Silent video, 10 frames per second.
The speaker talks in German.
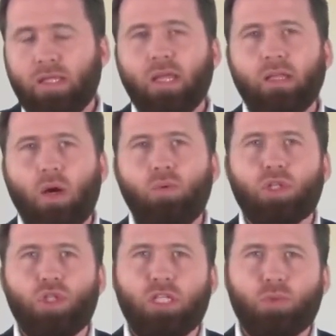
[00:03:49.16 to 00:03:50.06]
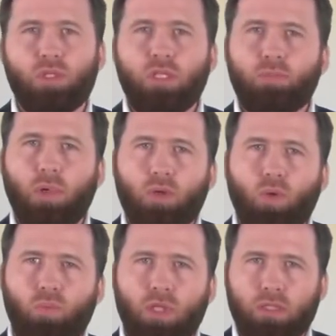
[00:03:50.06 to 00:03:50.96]
Ich denke, der Unterschied zwischen diesen
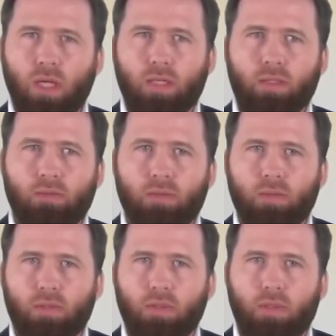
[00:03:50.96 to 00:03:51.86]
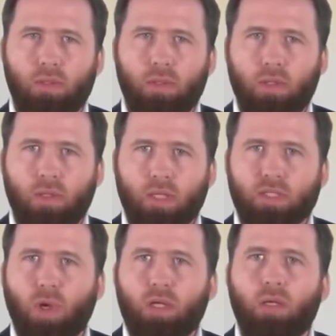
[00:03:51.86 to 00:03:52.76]
beiden Gruppen liegt darin,
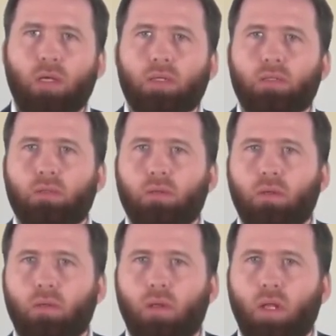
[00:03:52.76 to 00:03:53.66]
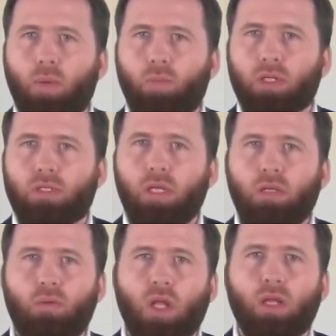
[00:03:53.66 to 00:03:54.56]
dass Michael Hart,
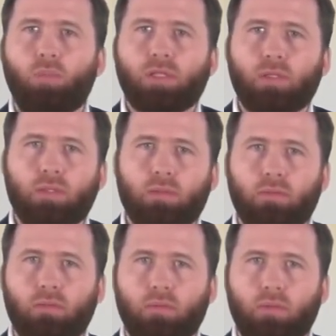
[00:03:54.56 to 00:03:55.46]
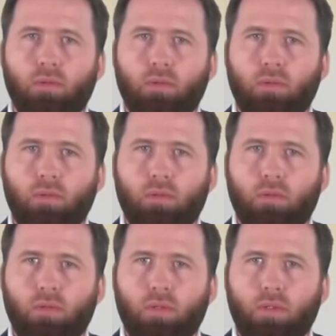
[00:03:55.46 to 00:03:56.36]
Lamartine und Andy Besant
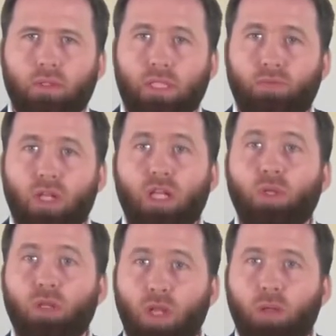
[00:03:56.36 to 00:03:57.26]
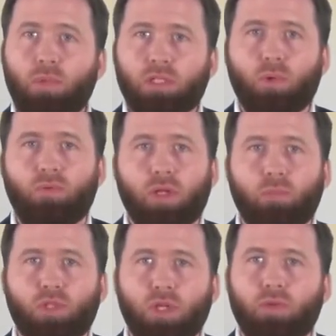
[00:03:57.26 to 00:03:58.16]
sich wirklich mit dem Leben des
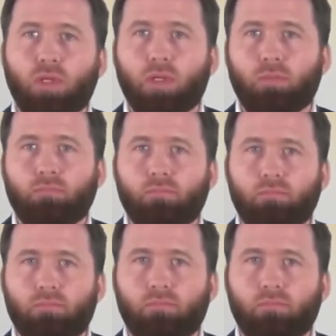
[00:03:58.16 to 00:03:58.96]
Propheten beschäftigt haben.